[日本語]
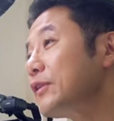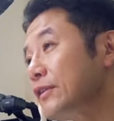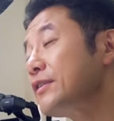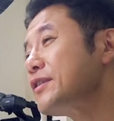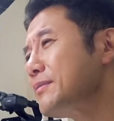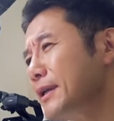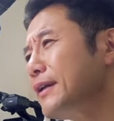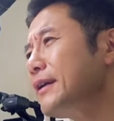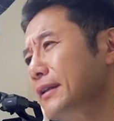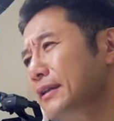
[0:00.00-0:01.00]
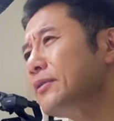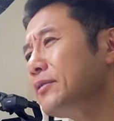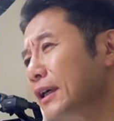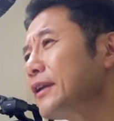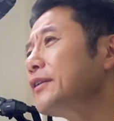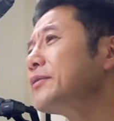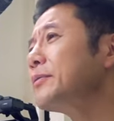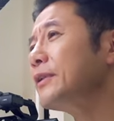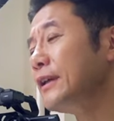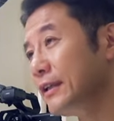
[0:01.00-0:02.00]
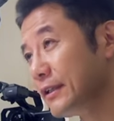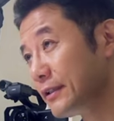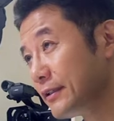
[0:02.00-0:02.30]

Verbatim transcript: うですね地名のだけですもんねそうそう